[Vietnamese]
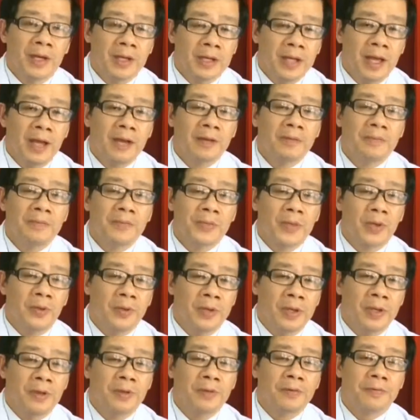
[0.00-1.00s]
nhân chủ
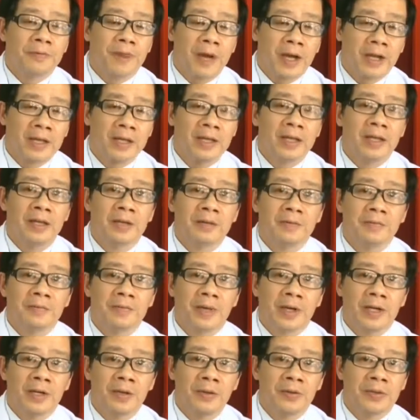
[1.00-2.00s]
yếu phát hiện
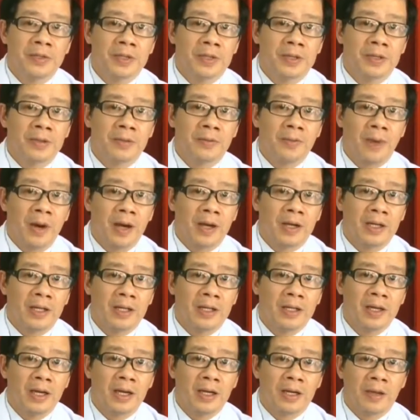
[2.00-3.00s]
và điều trị quản
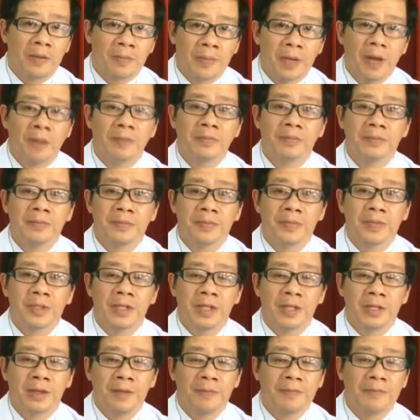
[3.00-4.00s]
lý ở cộng đồng
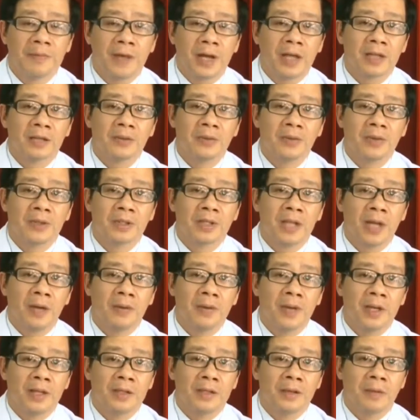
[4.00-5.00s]
được cấp phát thuốc theo
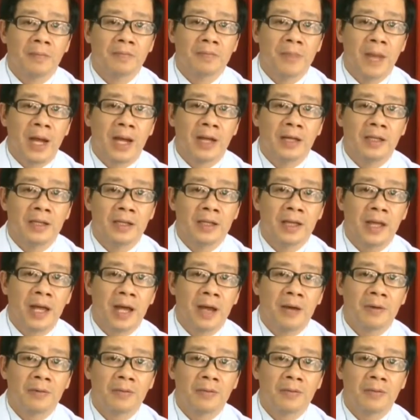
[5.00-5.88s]
hệ thống mạng lưới lao